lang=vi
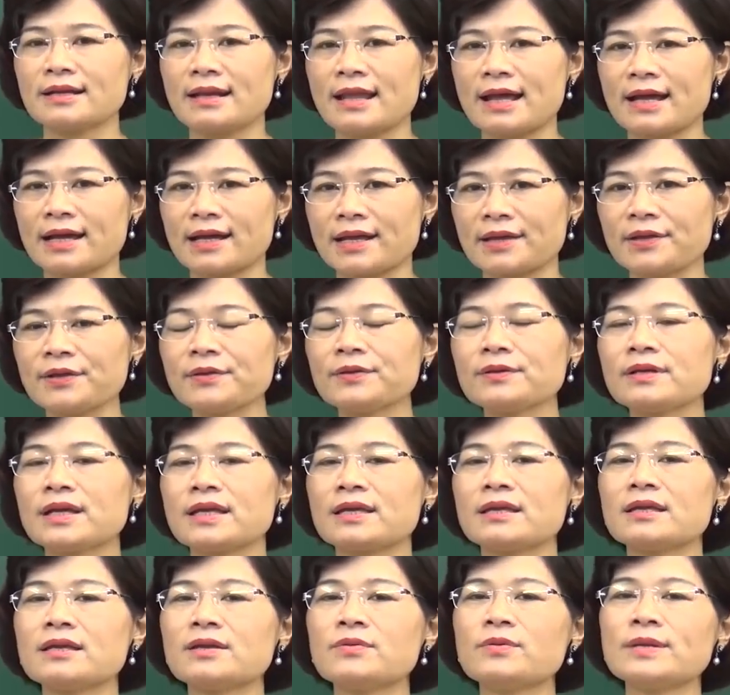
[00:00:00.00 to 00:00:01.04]
là cái
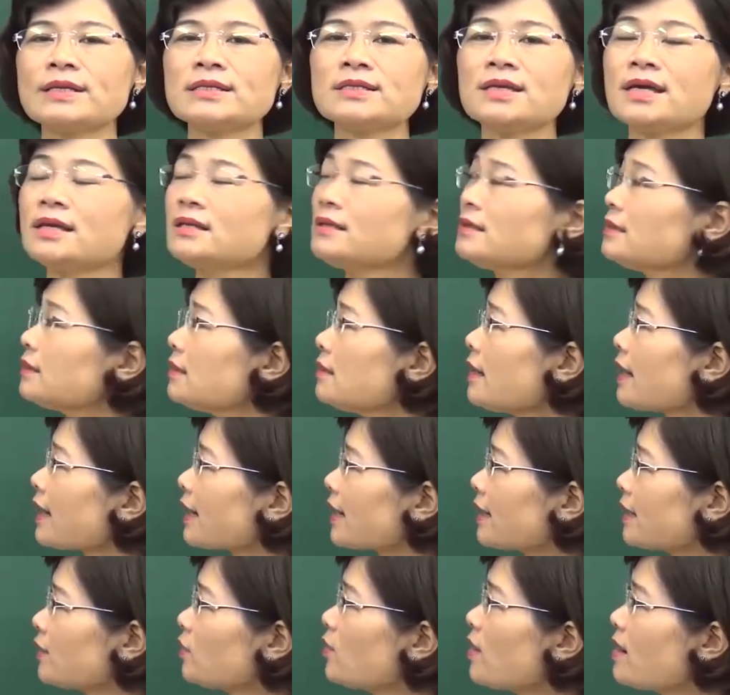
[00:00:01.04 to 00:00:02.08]
cái nguyên nhân tức là
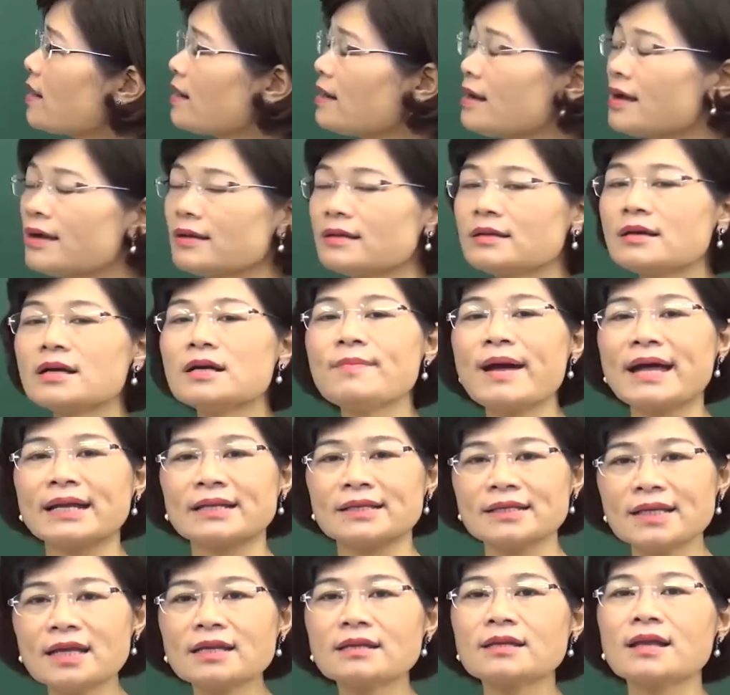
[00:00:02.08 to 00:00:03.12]
cái thuận lợi cơ
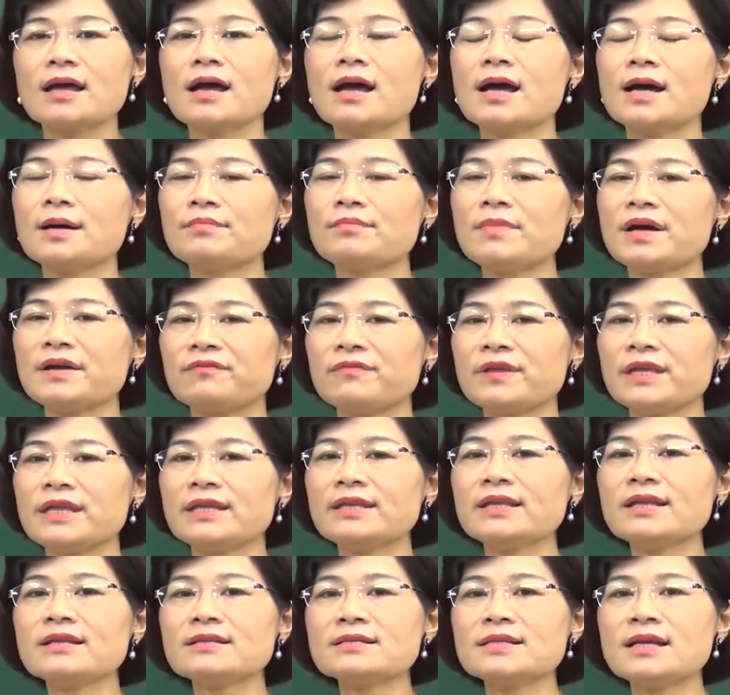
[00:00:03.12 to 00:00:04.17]
bản nhất bởi
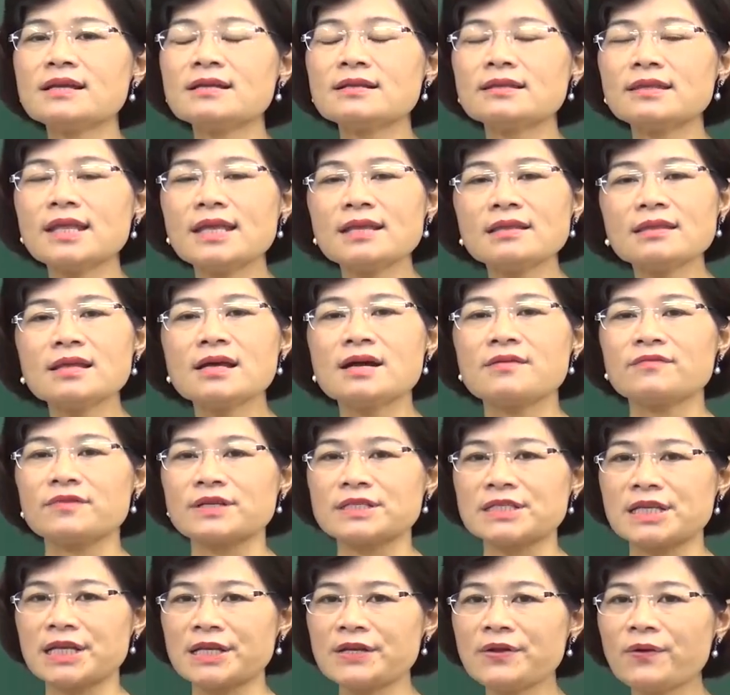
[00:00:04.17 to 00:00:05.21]
vì nhân dân tin tưởng
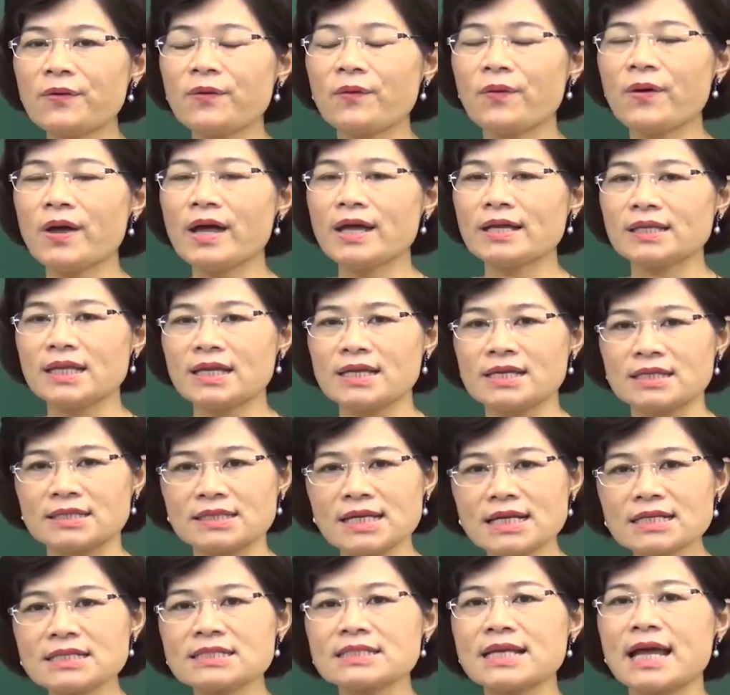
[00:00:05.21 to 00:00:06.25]
vào chế độ thì
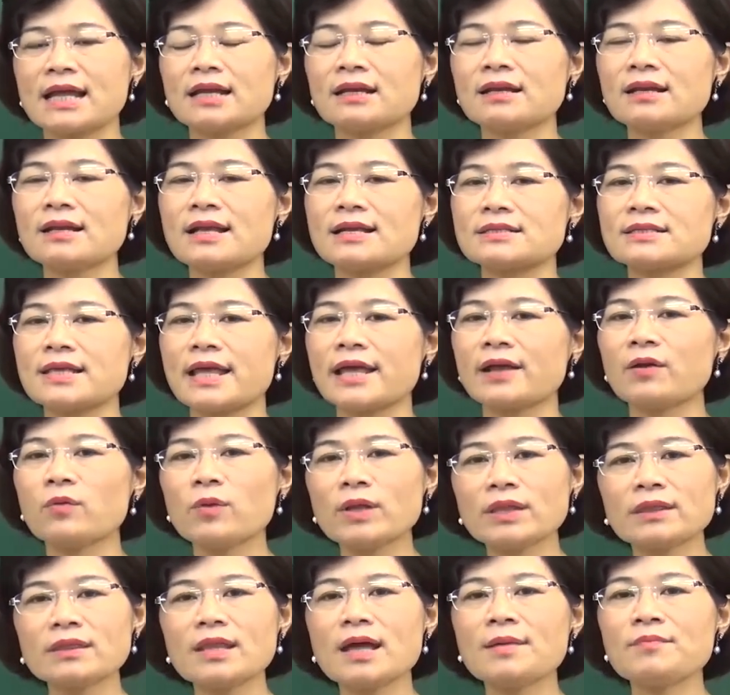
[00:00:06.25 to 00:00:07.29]
chắc chắn là sẽ
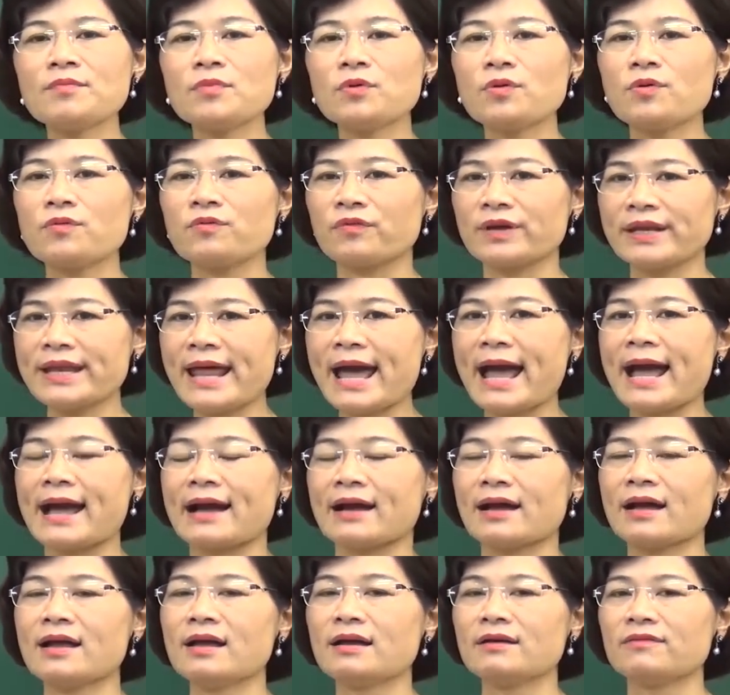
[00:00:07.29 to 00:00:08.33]
quyết tâm cùng với
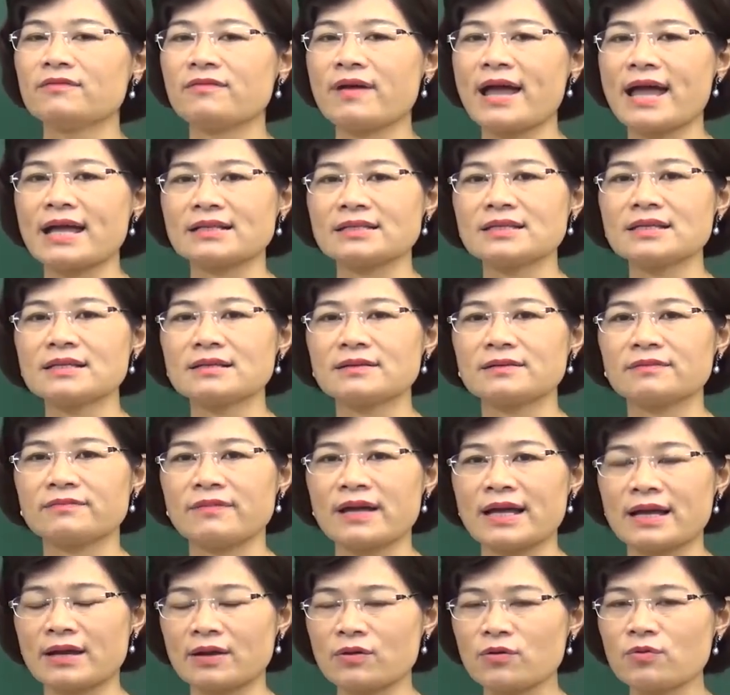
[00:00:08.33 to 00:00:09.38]
đảng và nhận
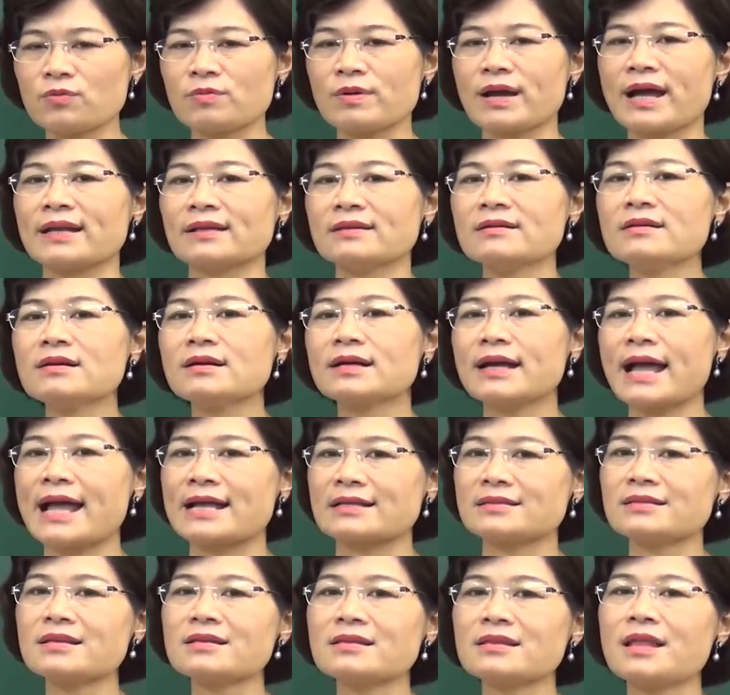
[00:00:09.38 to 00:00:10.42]
và cùng cả nước
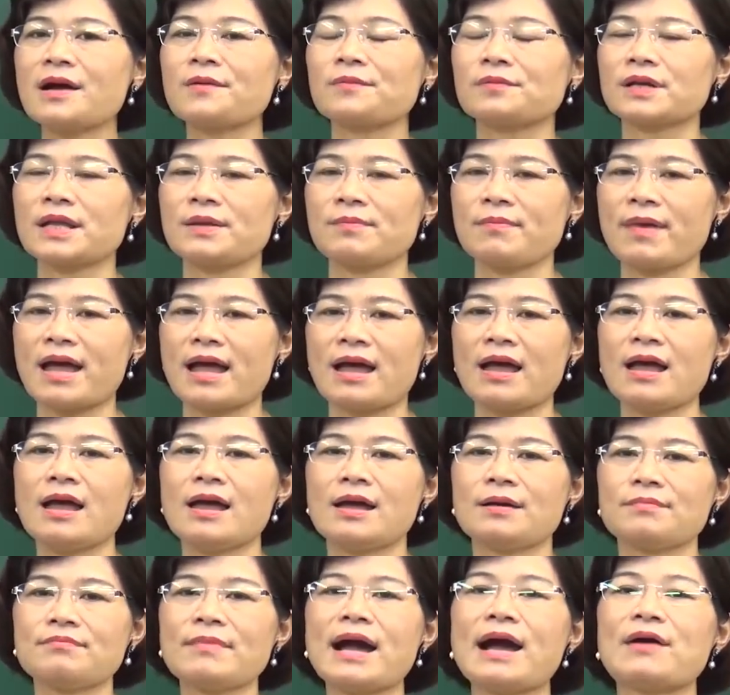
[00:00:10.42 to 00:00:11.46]
cả dân tộc để mà
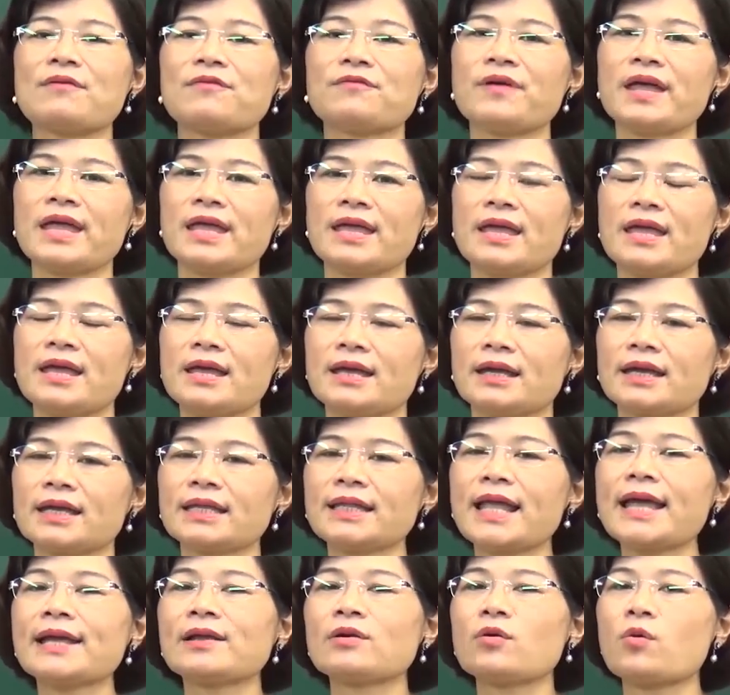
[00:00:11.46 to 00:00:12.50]
bảo vệ
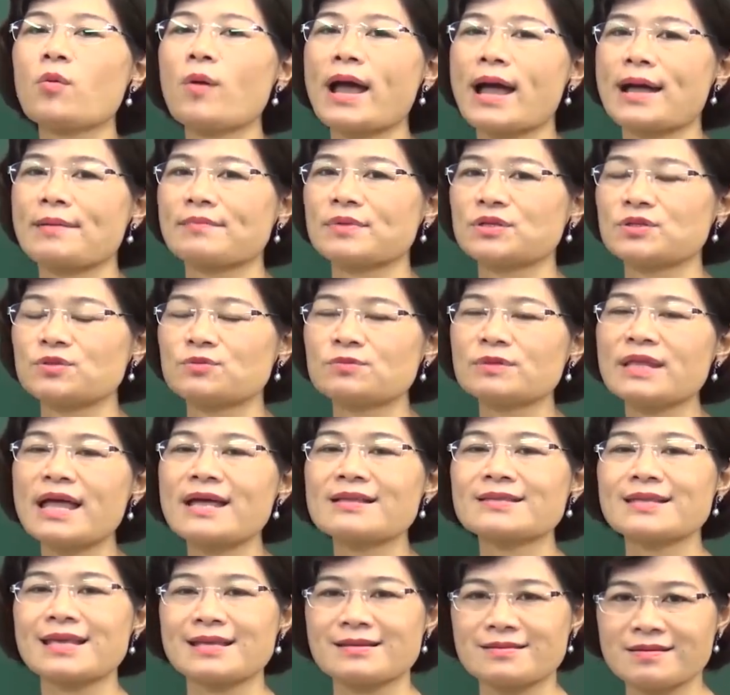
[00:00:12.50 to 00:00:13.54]
cái thành quả mà chúng
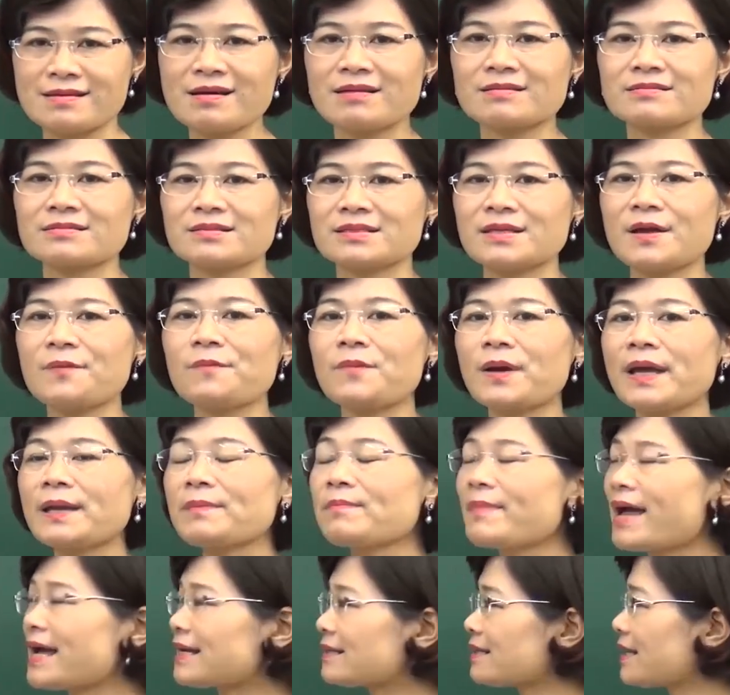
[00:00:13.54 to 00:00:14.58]
ta giành được trong
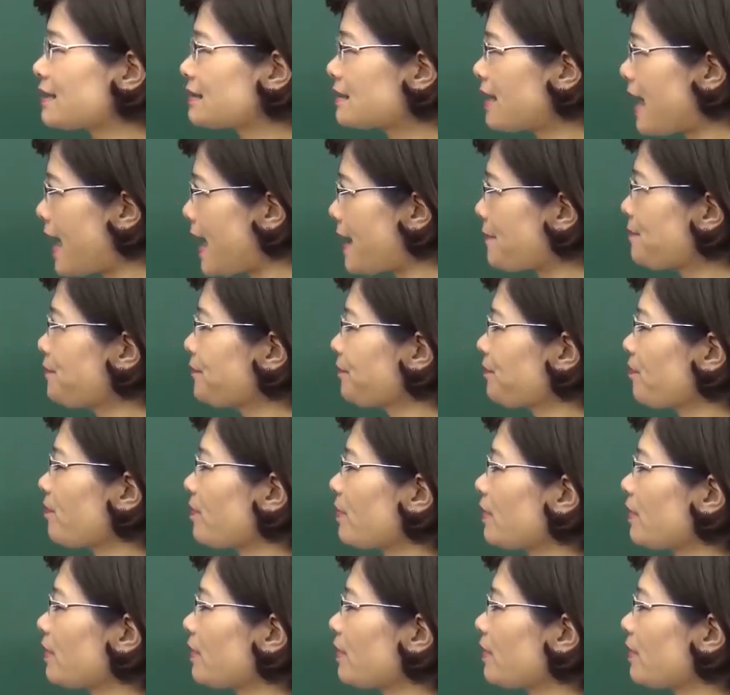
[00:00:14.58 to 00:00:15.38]
cách mạng tháng 8.